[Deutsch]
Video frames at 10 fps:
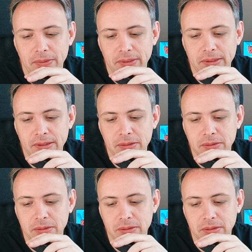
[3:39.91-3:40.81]

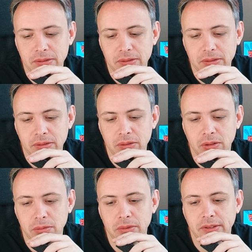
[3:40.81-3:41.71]
So,
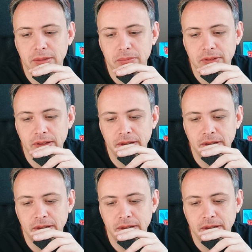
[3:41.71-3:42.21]
9 bis 17